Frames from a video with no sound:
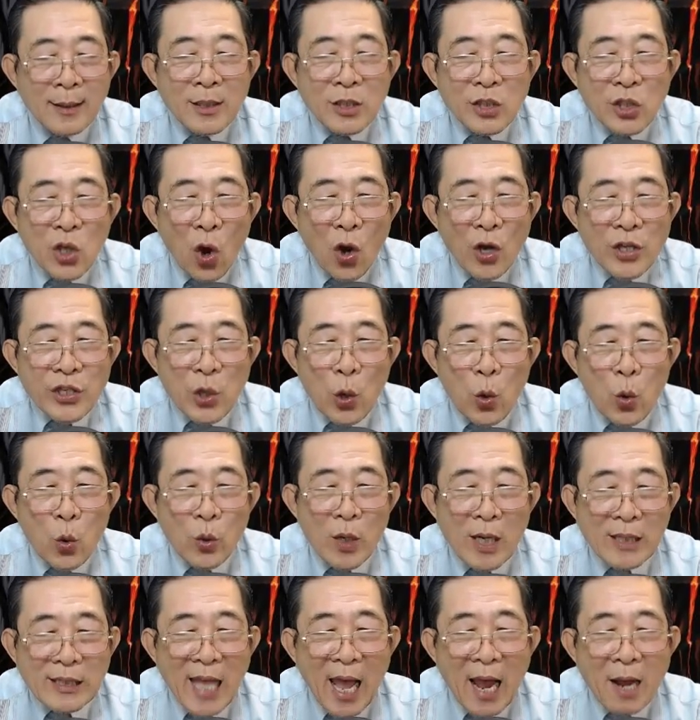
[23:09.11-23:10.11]
Cho dù
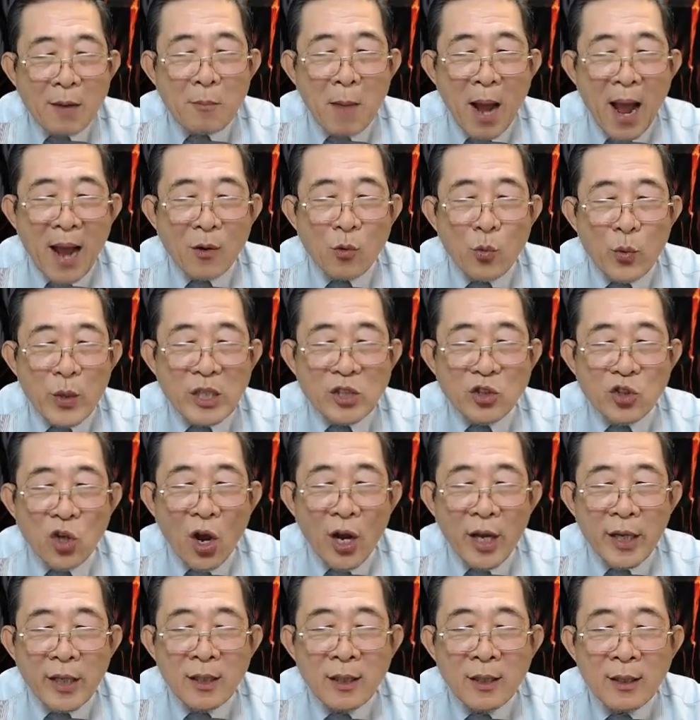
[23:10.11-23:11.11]
là thác bạc nguyên
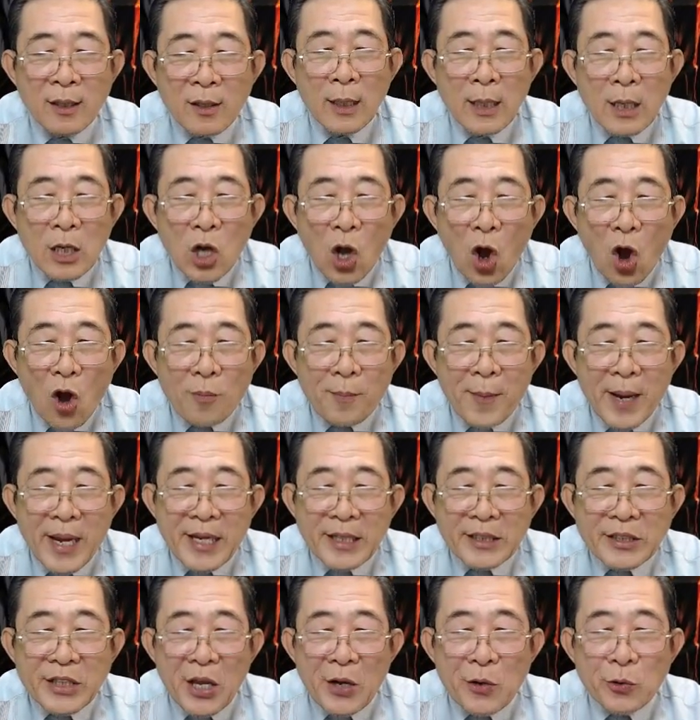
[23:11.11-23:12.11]
soái còn
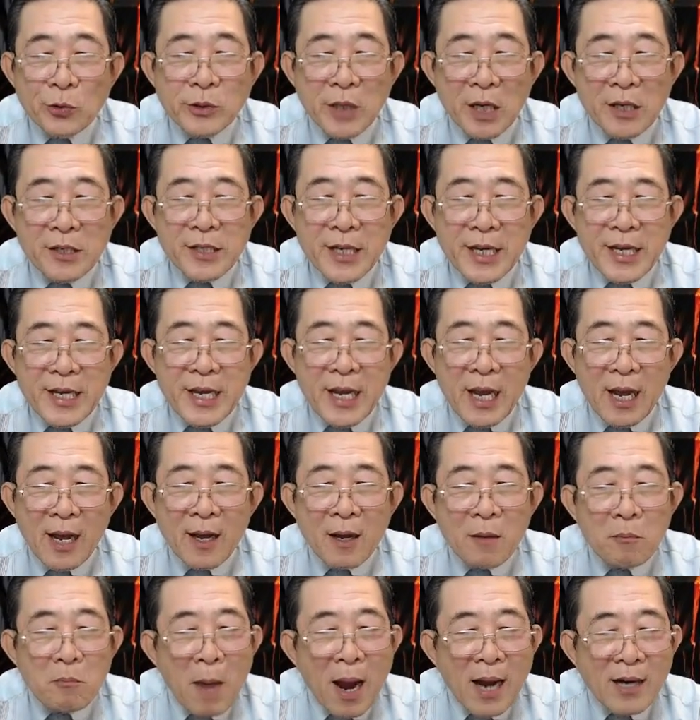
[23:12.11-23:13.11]
bị tiểu tử kia
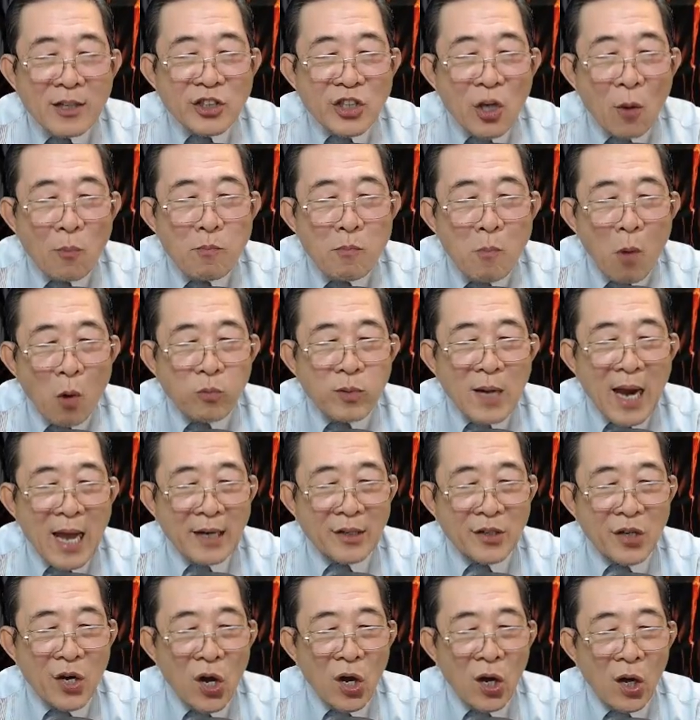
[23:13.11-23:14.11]
bắt sống một
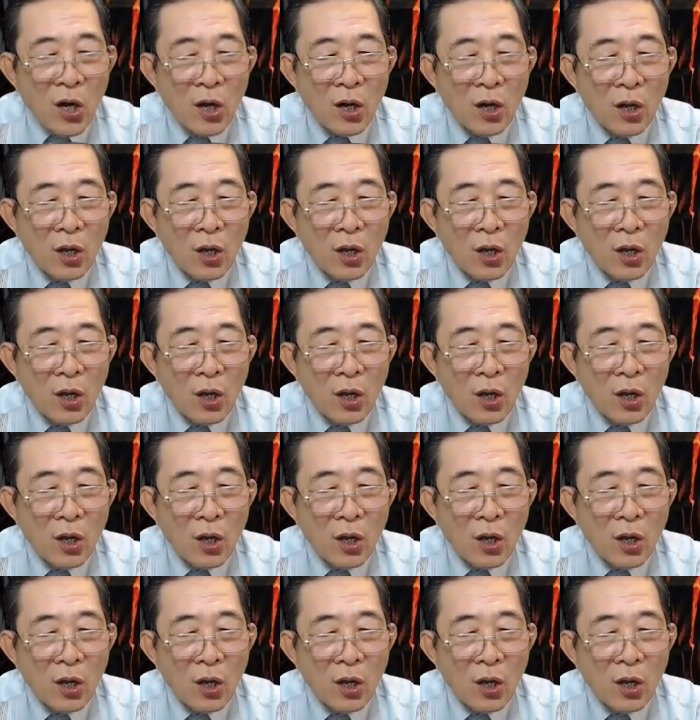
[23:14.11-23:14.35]
lần đó.